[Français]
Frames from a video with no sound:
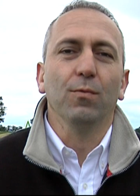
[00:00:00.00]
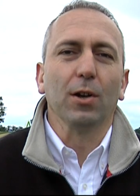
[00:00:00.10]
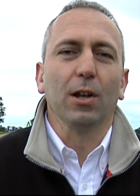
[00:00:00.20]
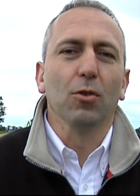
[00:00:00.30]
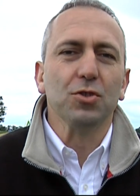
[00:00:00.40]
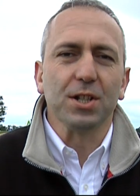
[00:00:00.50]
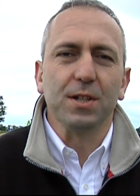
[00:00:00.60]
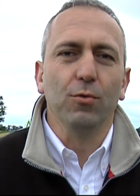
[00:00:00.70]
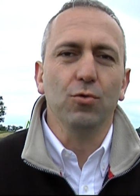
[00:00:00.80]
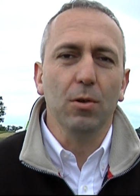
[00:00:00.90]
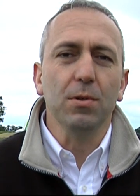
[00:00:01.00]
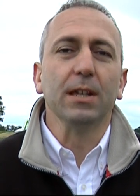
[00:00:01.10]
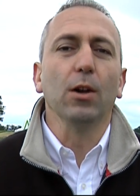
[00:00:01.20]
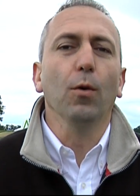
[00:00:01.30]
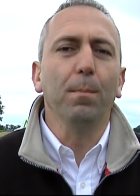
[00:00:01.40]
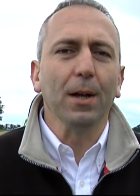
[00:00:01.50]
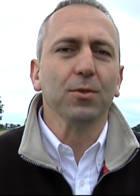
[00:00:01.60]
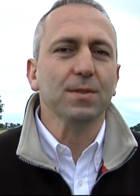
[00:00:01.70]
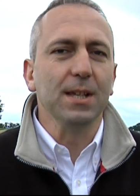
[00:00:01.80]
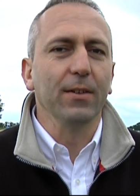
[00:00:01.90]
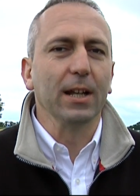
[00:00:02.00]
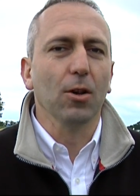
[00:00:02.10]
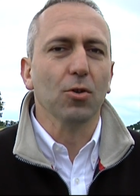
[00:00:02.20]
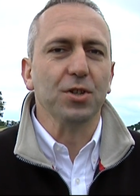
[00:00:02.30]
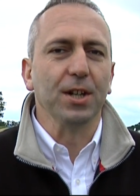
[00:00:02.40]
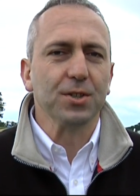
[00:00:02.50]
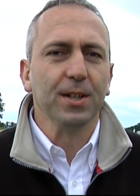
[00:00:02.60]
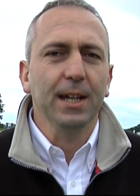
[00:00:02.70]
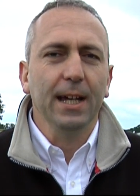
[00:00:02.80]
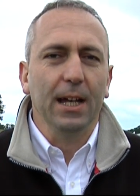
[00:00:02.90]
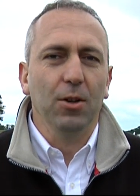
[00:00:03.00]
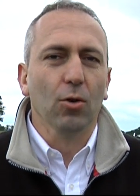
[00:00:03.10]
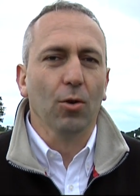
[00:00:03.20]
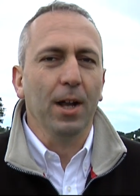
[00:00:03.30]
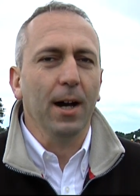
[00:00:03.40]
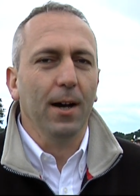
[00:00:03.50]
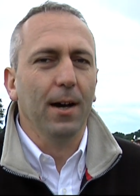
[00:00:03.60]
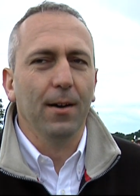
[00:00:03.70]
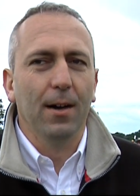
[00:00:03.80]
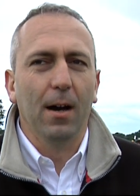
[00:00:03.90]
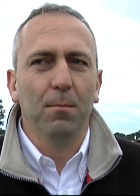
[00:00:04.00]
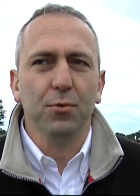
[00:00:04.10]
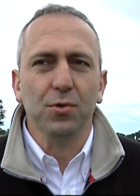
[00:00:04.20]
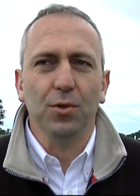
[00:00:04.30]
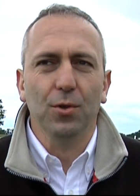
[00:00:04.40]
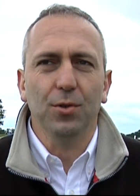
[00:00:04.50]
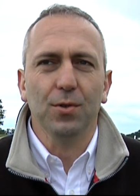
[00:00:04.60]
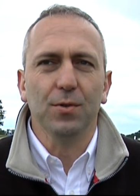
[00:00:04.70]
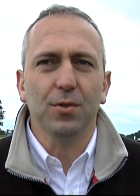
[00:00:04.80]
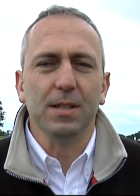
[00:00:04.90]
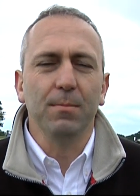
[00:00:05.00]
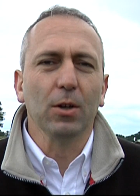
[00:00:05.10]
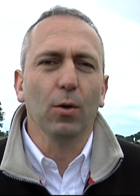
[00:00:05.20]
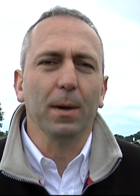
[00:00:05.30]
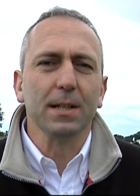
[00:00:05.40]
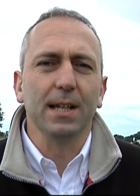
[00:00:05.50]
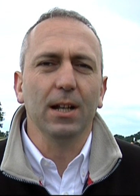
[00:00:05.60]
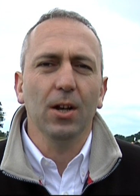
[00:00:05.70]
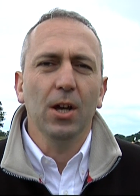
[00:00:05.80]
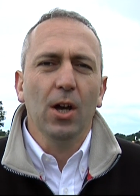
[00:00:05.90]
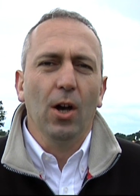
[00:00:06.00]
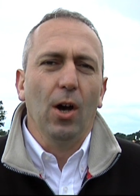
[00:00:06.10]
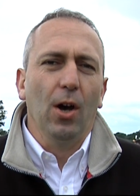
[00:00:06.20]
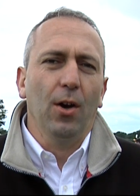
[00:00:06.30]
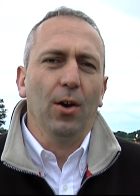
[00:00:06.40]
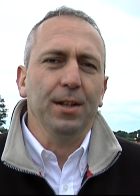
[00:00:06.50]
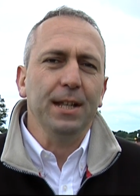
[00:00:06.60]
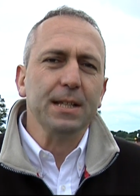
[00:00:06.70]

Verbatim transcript: fois que la recherche est venue à lui, qu'il reparte aussi avec la recherche. Et donc on a, euh, en plus de, ces micro-parcelles, un